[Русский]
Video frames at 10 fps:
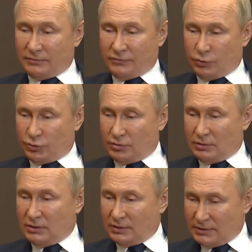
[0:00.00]
Все,
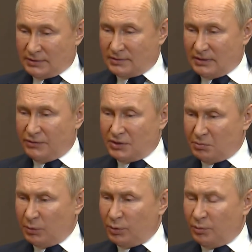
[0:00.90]
что от нас зависит,
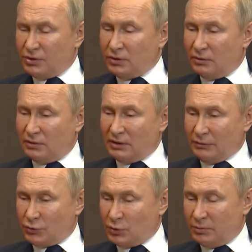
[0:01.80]
мы будем делать для
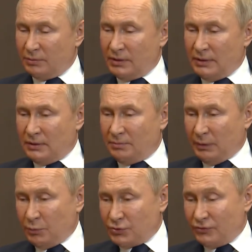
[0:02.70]
того, чтобы
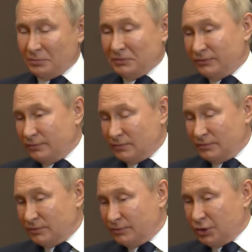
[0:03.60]
помочь вам
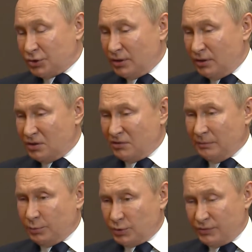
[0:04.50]
в решении этих
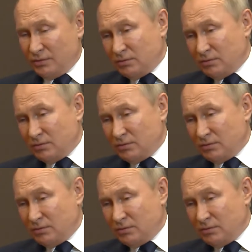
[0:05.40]
вопросов.